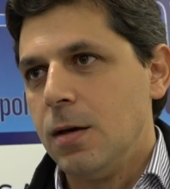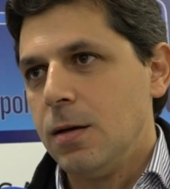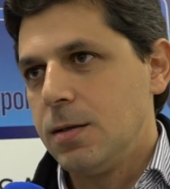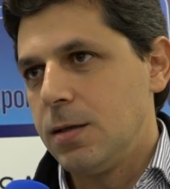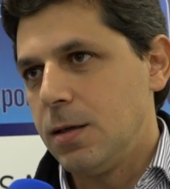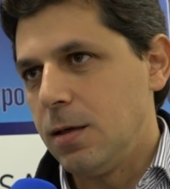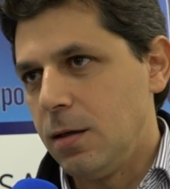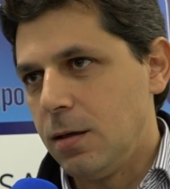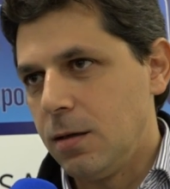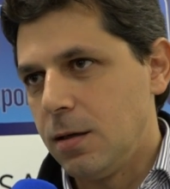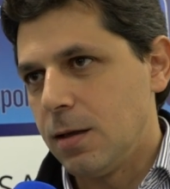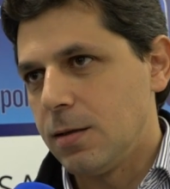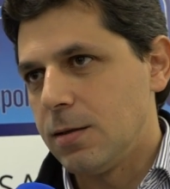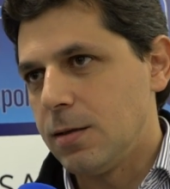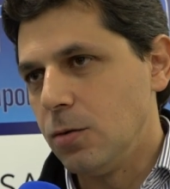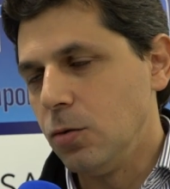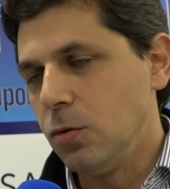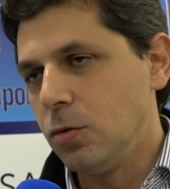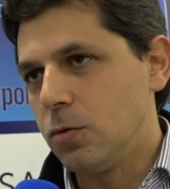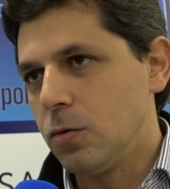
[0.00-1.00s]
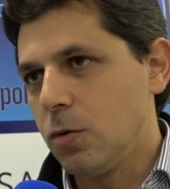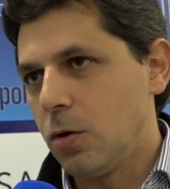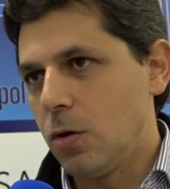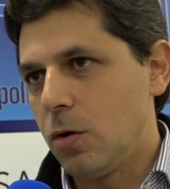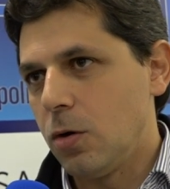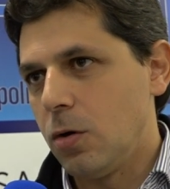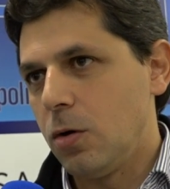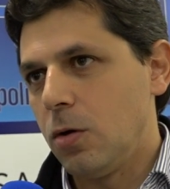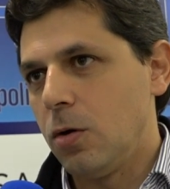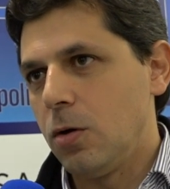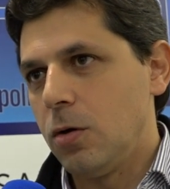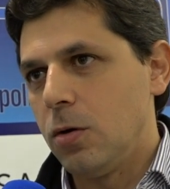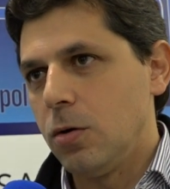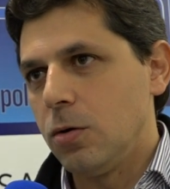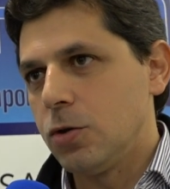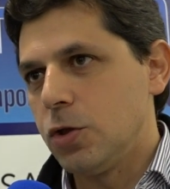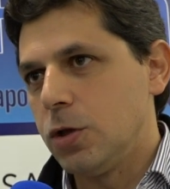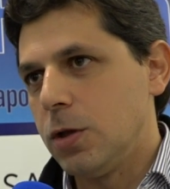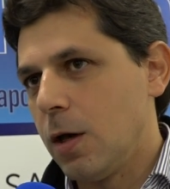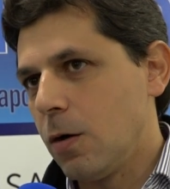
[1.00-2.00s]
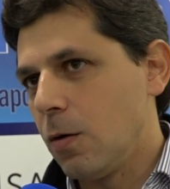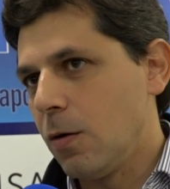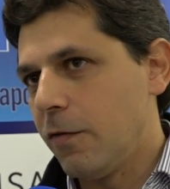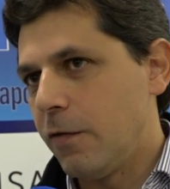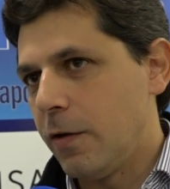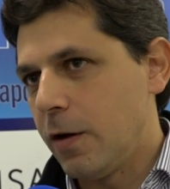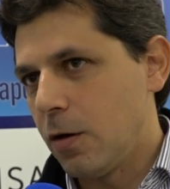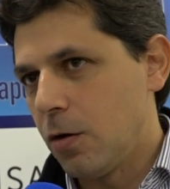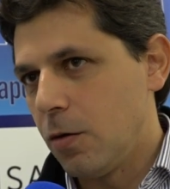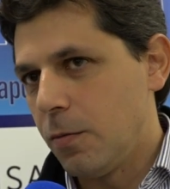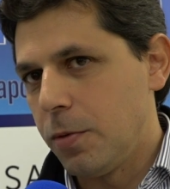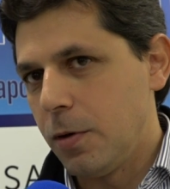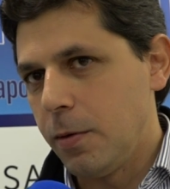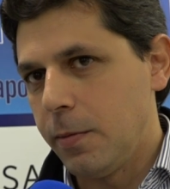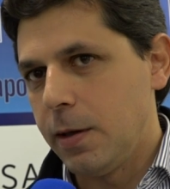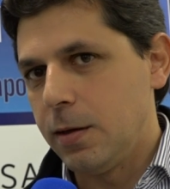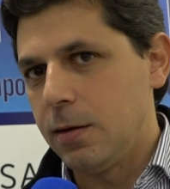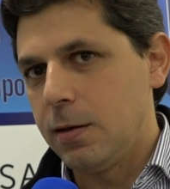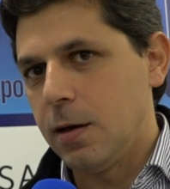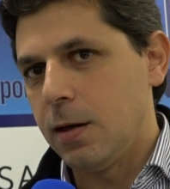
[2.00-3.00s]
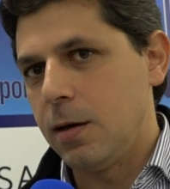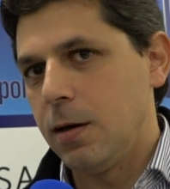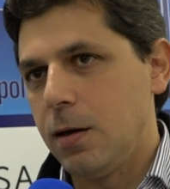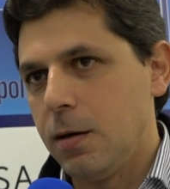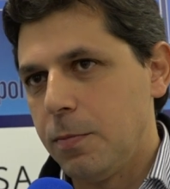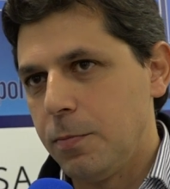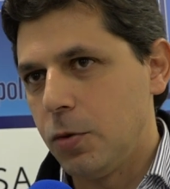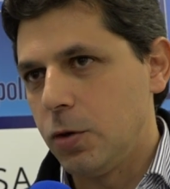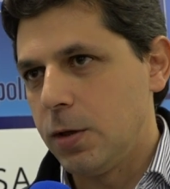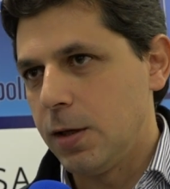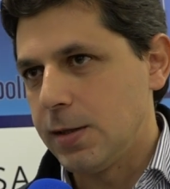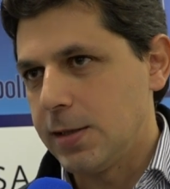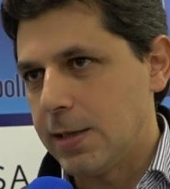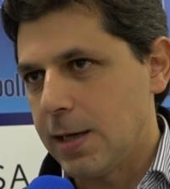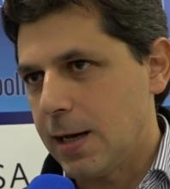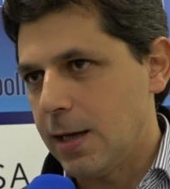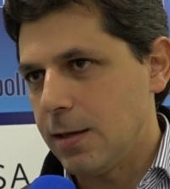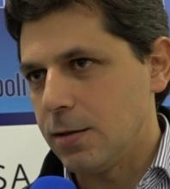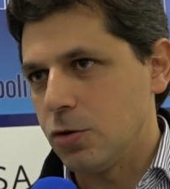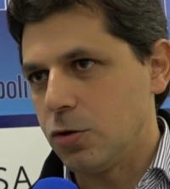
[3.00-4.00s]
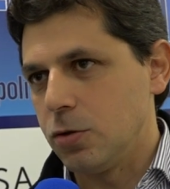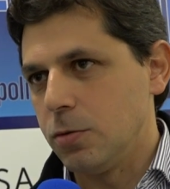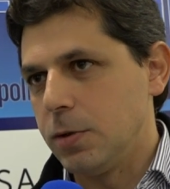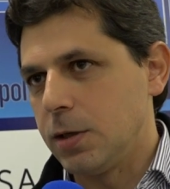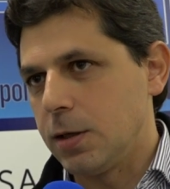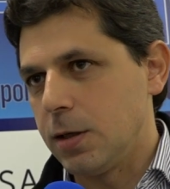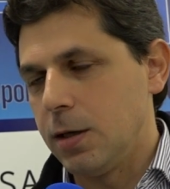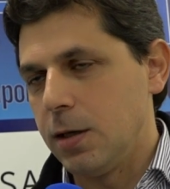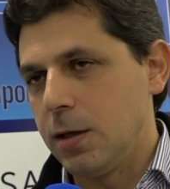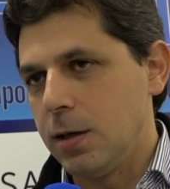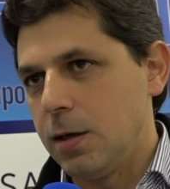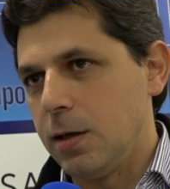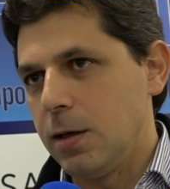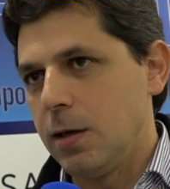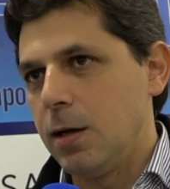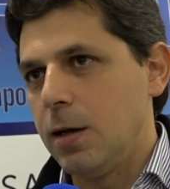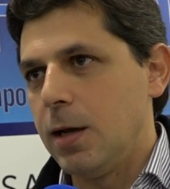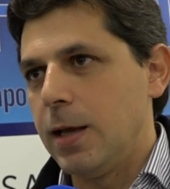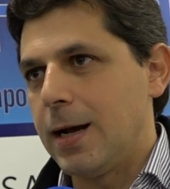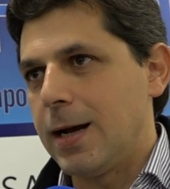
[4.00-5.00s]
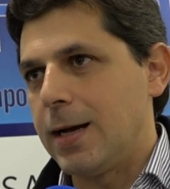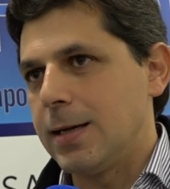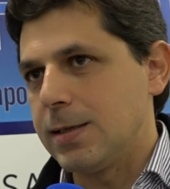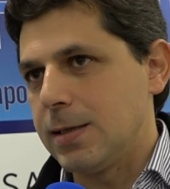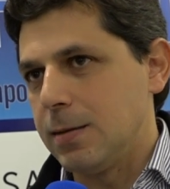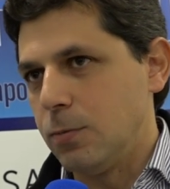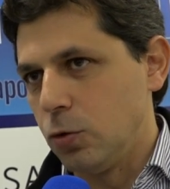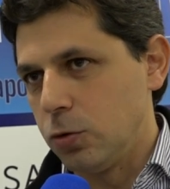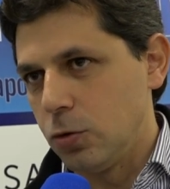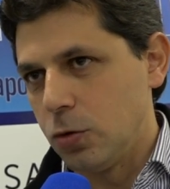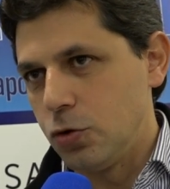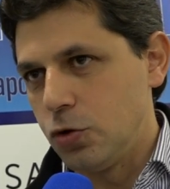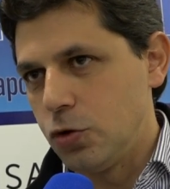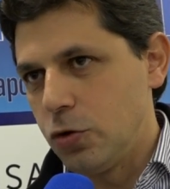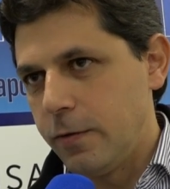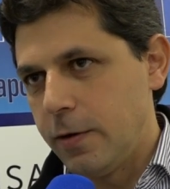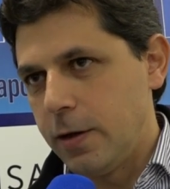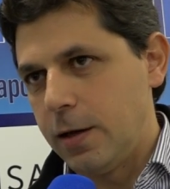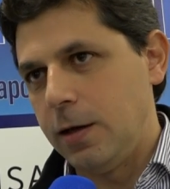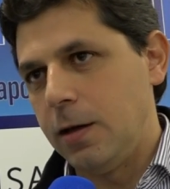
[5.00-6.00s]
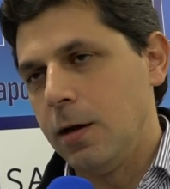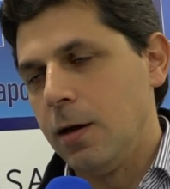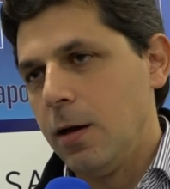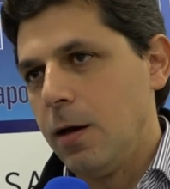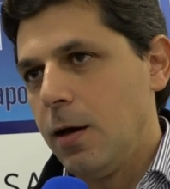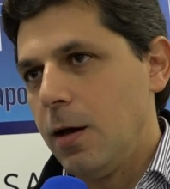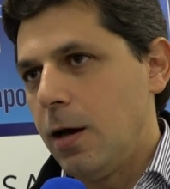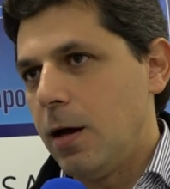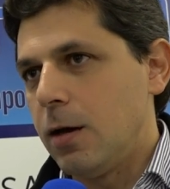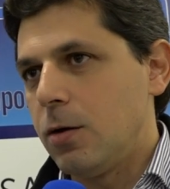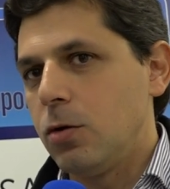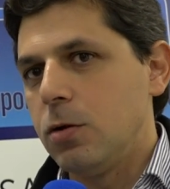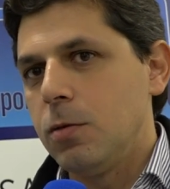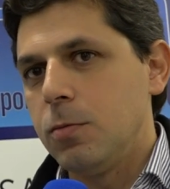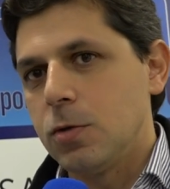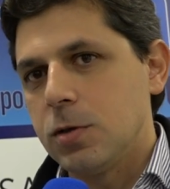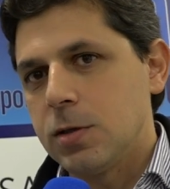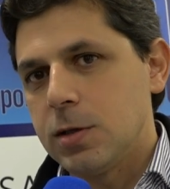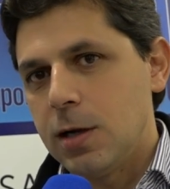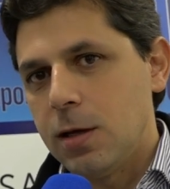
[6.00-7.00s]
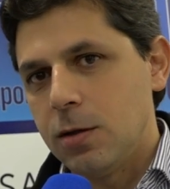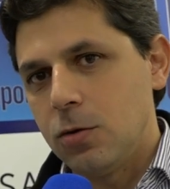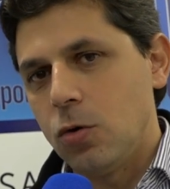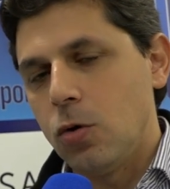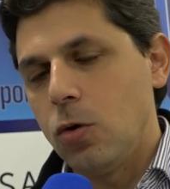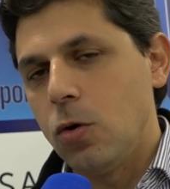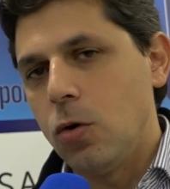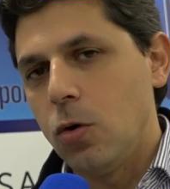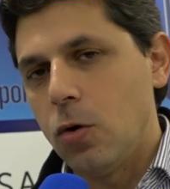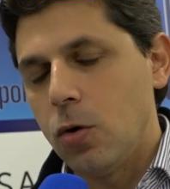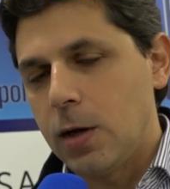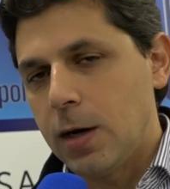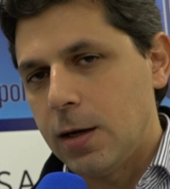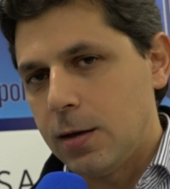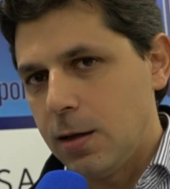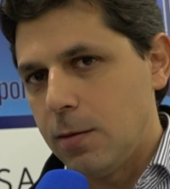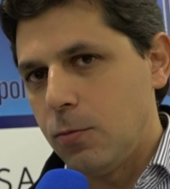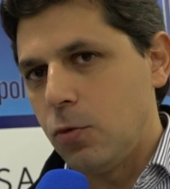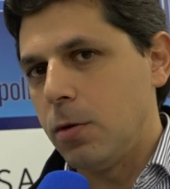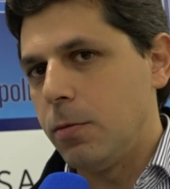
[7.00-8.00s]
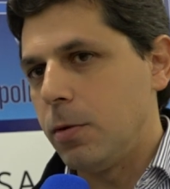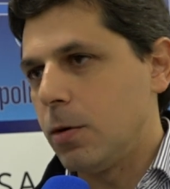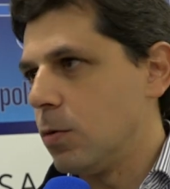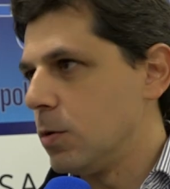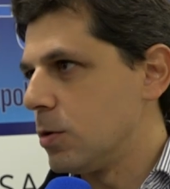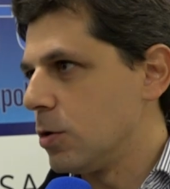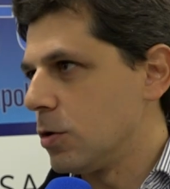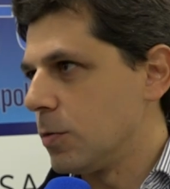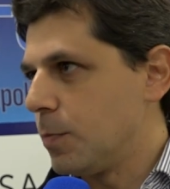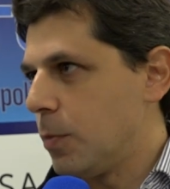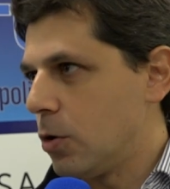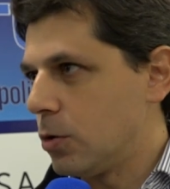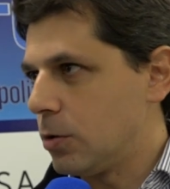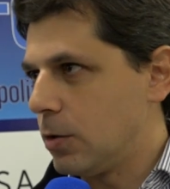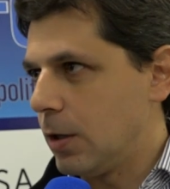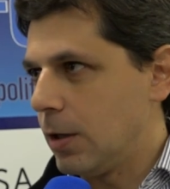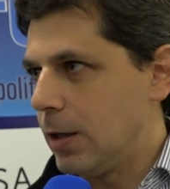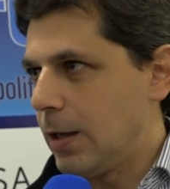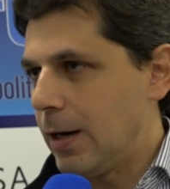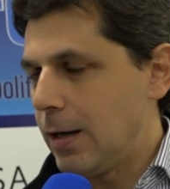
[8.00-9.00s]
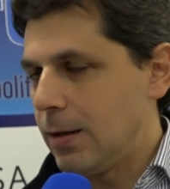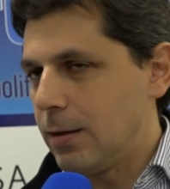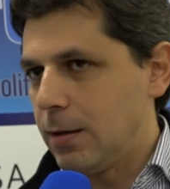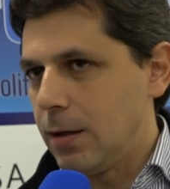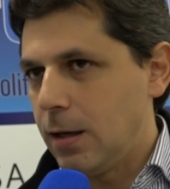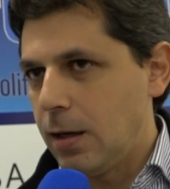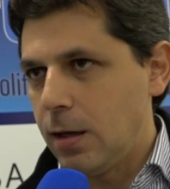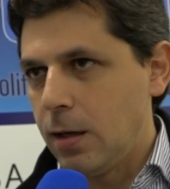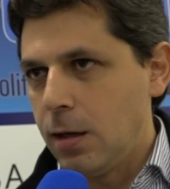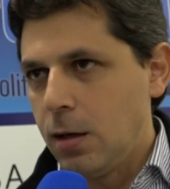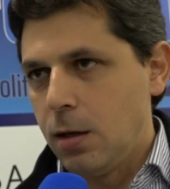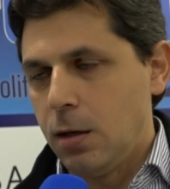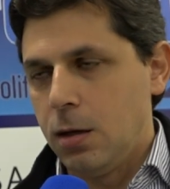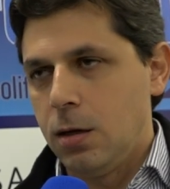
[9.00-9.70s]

Sì, innanzitutto ci tengo a fare complimenti alla Potenza Calcio perché le ragazze molto giovani hanno dimostrato grande amore per questo sport e grande